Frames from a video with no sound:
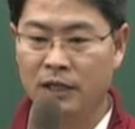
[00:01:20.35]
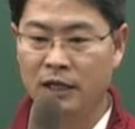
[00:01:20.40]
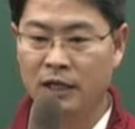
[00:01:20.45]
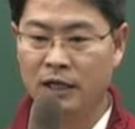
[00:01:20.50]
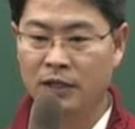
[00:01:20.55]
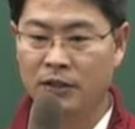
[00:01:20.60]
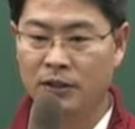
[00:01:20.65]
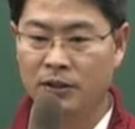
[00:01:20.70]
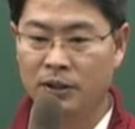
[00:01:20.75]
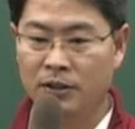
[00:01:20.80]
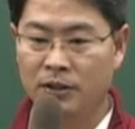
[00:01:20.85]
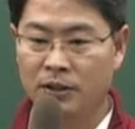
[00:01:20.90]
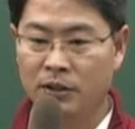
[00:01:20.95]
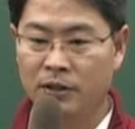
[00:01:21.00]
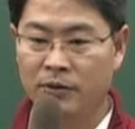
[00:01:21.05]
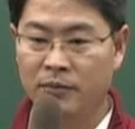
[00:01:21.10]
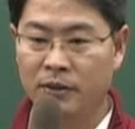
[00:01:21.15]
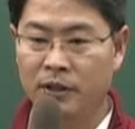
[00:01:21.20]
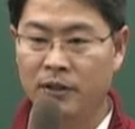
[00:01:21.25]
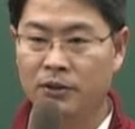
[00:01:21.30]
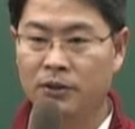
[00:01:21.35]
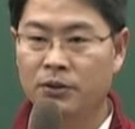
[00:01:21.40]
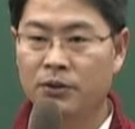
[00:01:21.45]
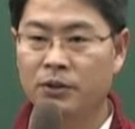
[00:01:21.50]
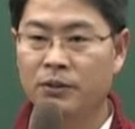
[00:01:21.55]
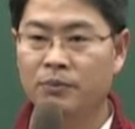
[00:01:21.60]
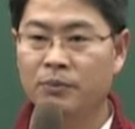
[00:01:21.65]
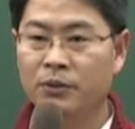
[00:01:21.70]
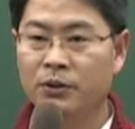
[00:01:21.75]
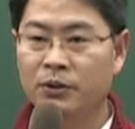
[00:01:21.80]
양적인 측면에서
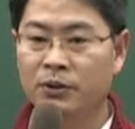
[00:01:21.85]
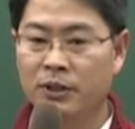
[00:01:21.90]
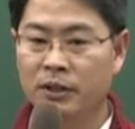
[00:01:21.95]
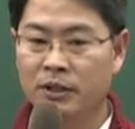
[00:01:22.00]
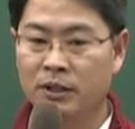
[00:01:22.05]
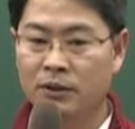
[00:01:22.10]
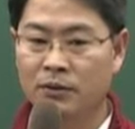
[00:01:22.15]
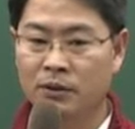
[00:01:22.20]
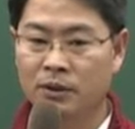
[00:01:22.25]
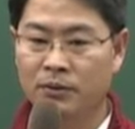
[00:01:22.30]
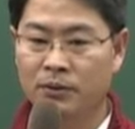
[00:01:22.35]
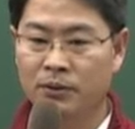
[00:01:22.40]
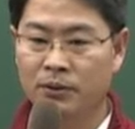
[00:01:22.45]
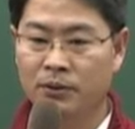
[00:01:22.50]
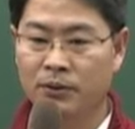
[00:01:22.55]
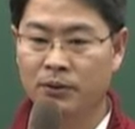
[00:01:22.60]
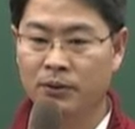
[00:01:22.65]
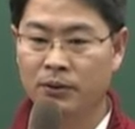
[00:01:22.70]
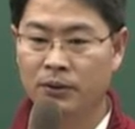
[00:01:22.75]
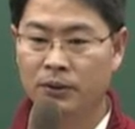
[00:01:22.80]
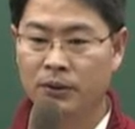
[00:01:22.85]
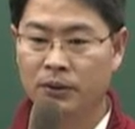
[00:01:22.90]
전부를 대상으로 하고요.